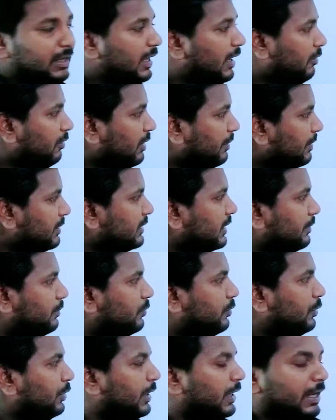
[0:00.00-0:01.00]
এখন আমরা
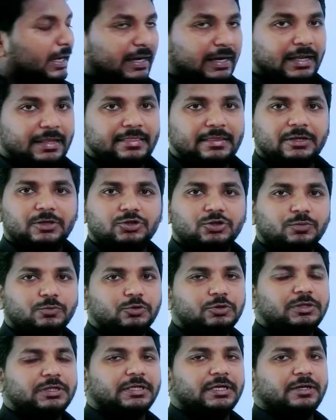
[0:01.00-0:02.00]
জানবো লেনদেন সমূহ
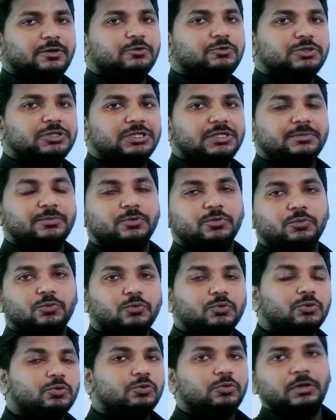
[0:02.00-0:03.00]
থেকে খুঁজে নিব
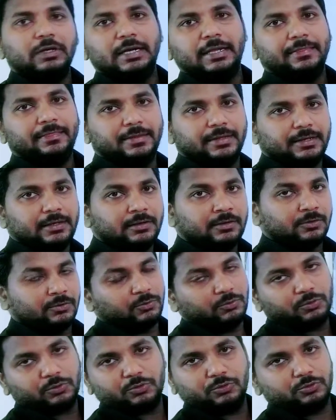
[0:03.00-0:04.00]
কোন কোন লেনদেন
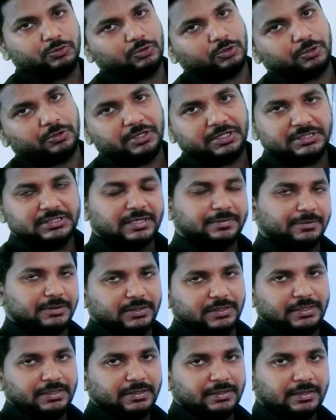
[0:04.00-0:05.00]
কোন কোন ধরনের
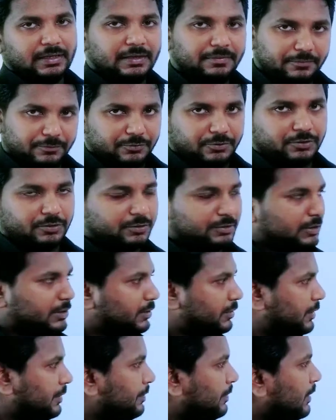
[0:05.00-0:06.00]
জাবেদে লিপিবদ্ধ করা
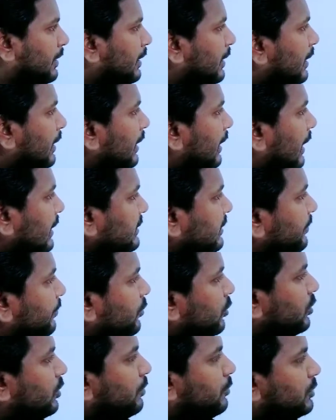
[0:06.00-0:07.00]
হয় আসেন
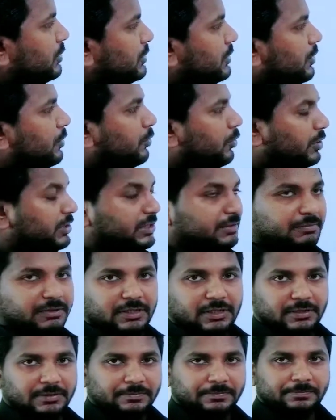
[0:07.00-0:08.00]
প্রথম হচ্ছে যে ক্রয়
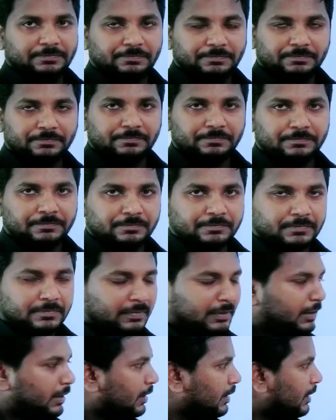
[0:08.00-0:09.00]
জাবেদা
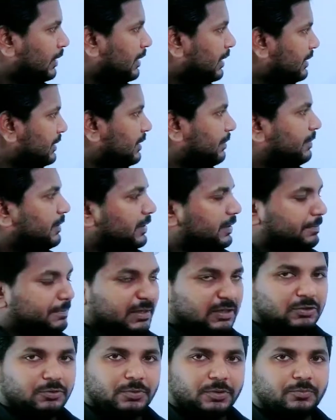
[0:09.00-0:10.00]
হিসাবের
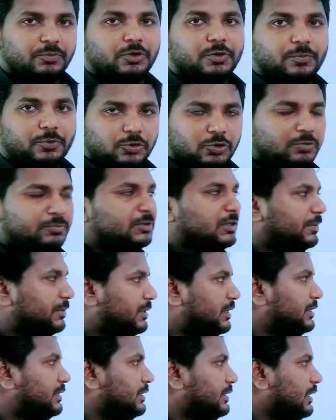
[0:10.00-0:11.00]
প্রাথমিক বইয়ের প্রথম
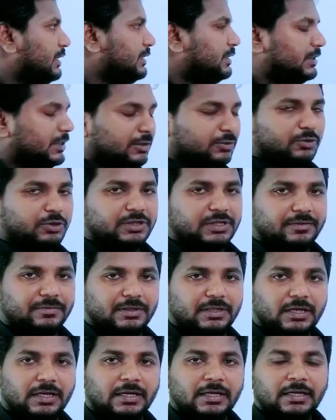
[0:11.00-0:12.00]
জাবেদা যেটা সেটা ক্রয়
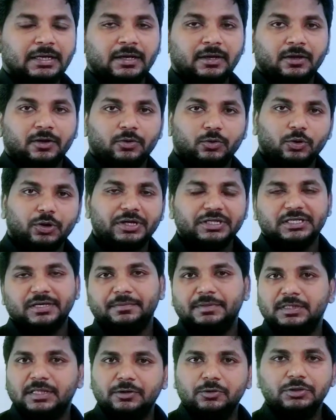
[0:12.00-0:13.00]
জাবেদা ক্রয়
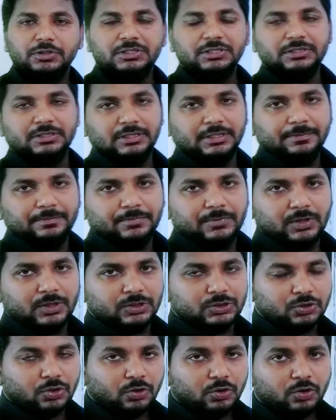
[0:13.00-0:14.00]
জাবেদা হচ্ছে যে
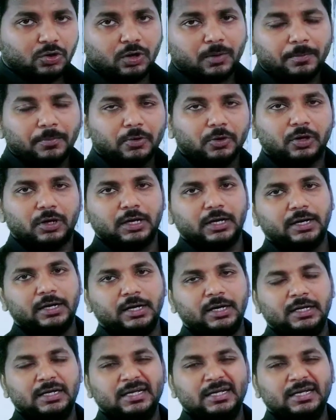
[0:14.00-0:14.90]
সকল প্রকার